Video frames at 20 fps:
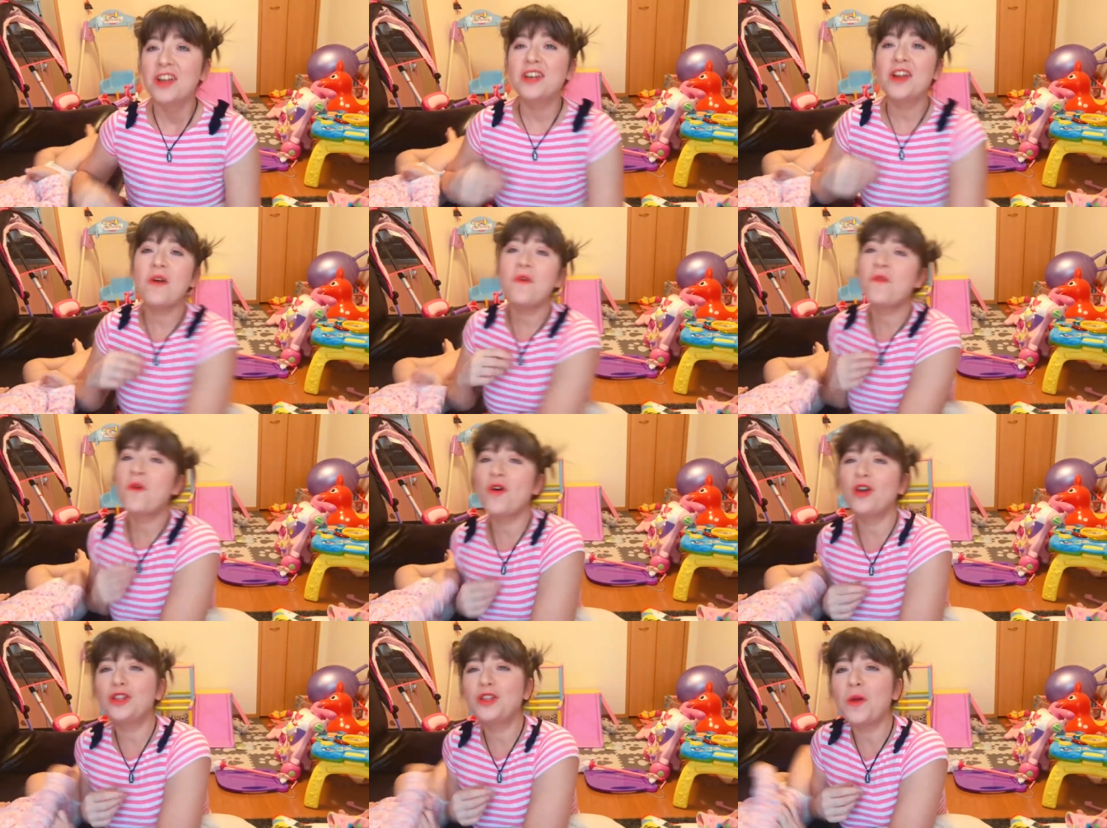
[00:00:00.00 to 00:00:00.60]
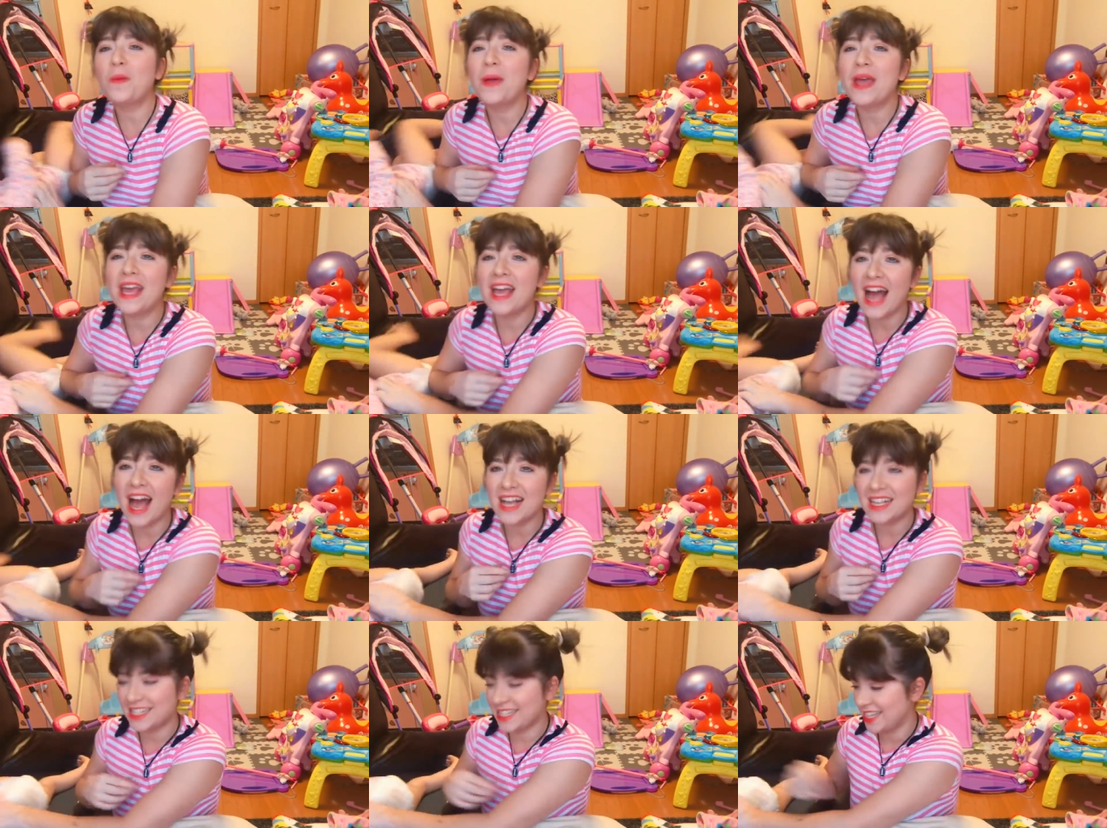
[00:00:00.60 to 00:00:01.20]
Não curto
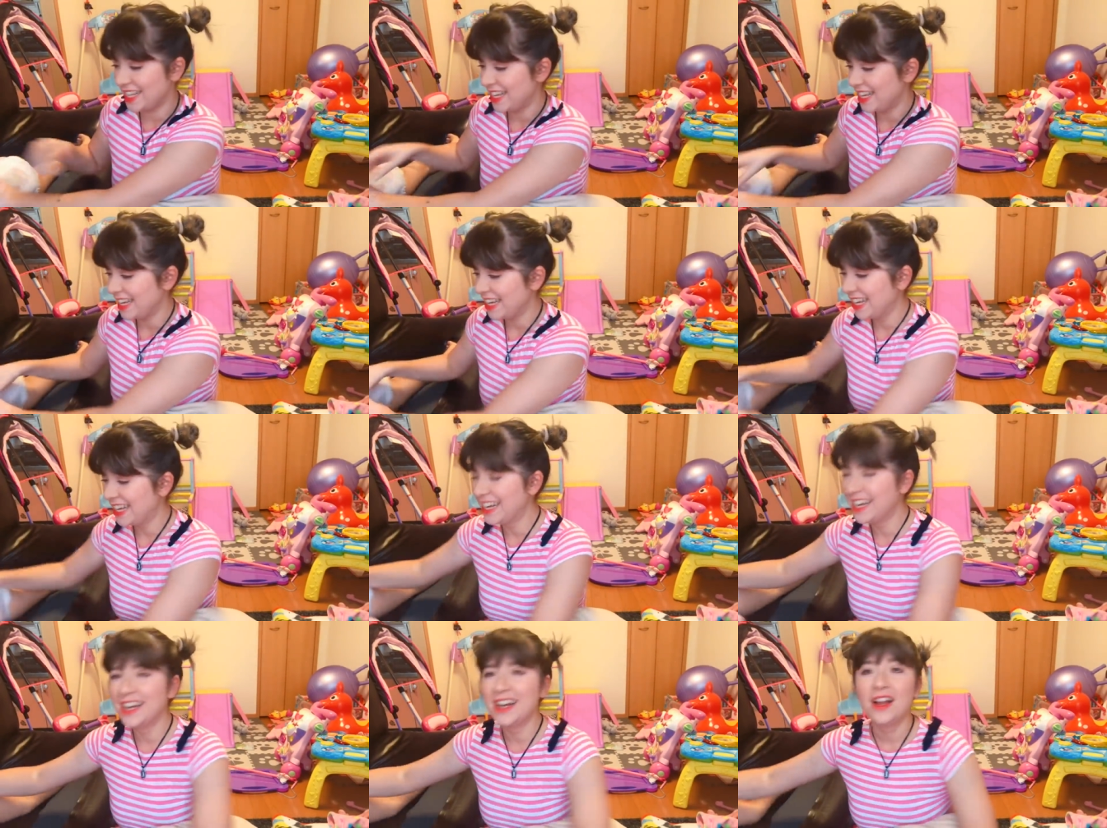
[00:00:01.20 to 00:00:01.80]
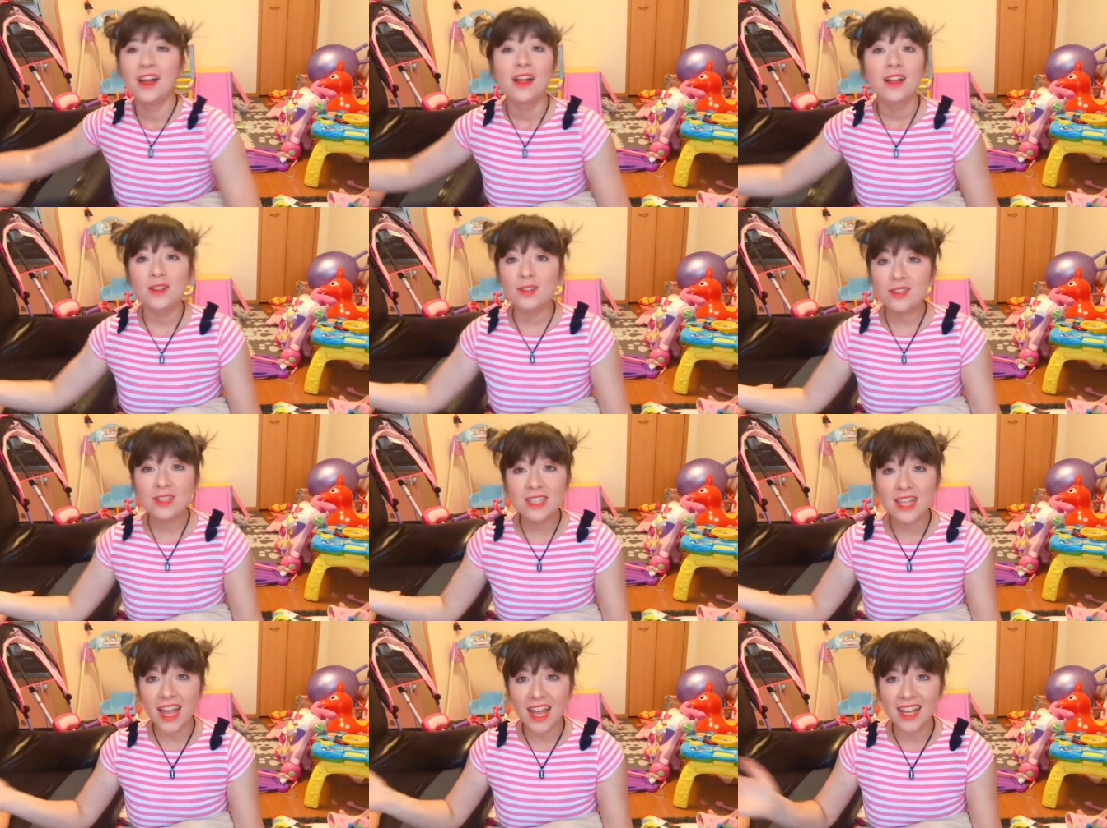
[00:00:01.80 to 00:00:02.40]
birras. Não
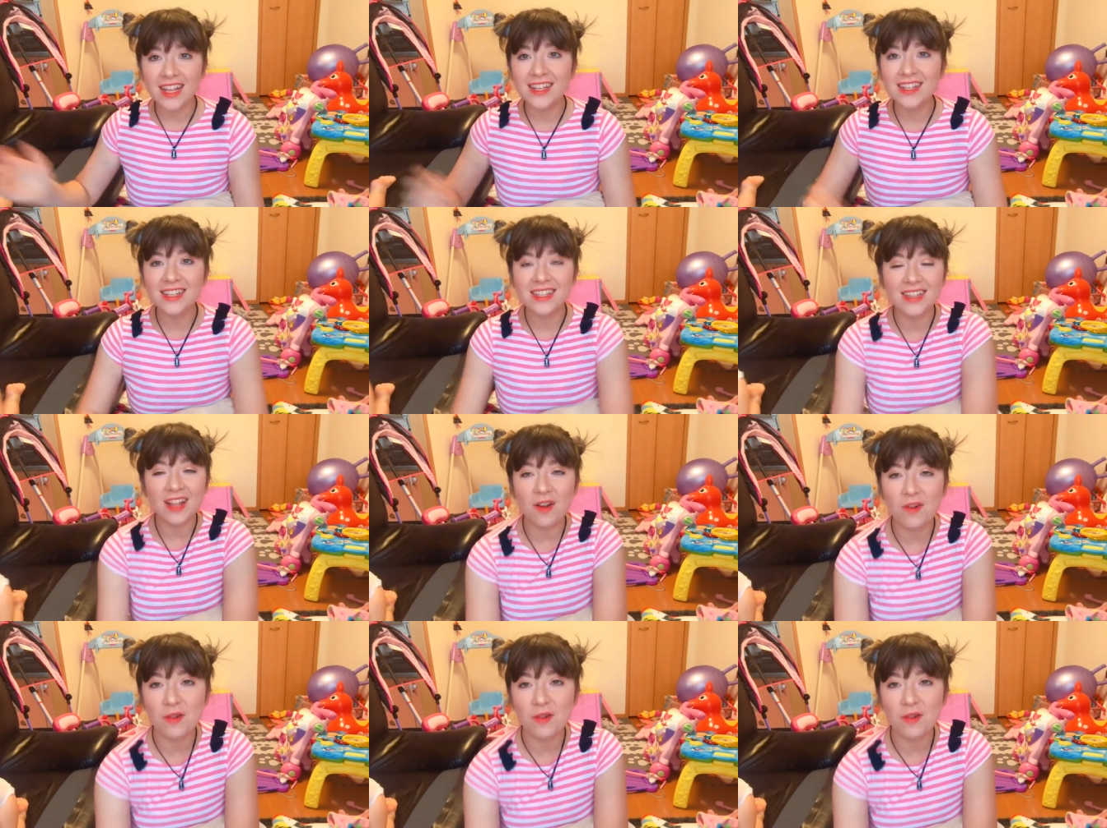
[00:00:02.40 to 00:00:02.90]
sei o que tá